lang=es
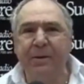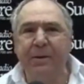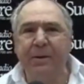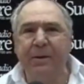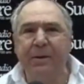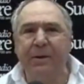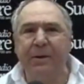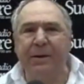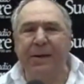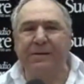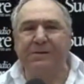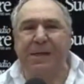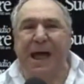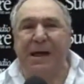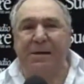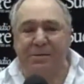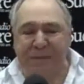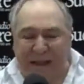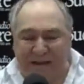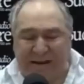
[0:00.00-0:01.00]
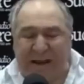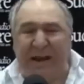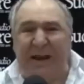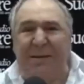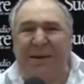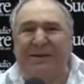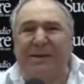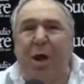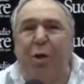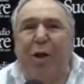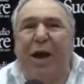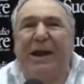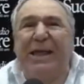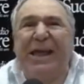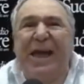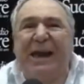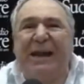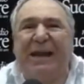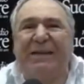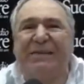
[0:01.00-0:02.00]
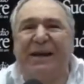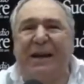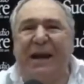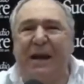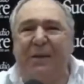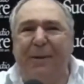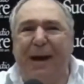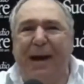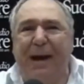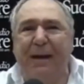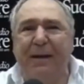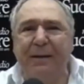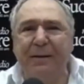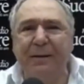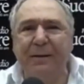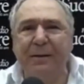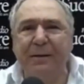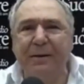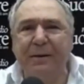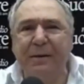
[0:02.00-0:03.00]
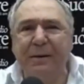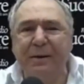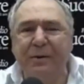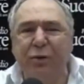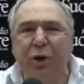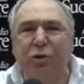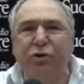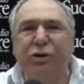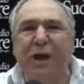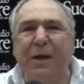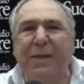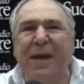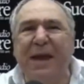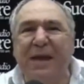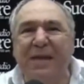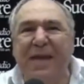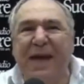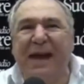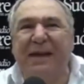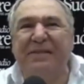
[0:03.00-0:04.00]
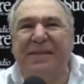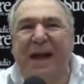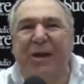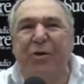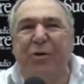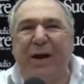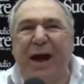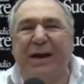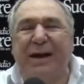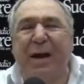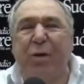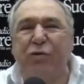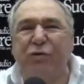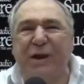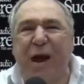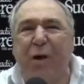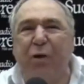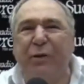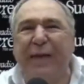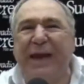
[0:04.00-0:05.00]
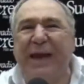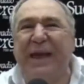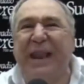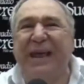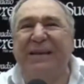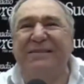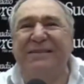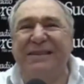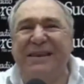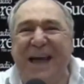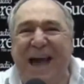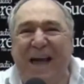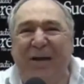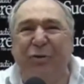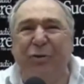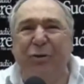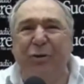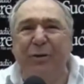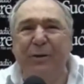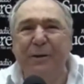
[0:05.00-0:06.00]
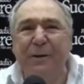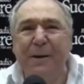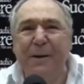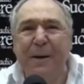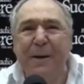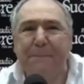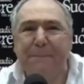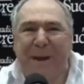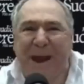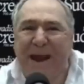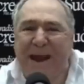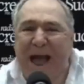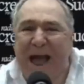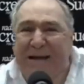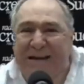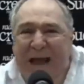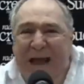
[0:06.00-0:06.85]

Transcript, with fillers: Y de tanta saliva te ahogarías en la saliva. No tienes idea del daño que has causado, desgraciado. Ven acá,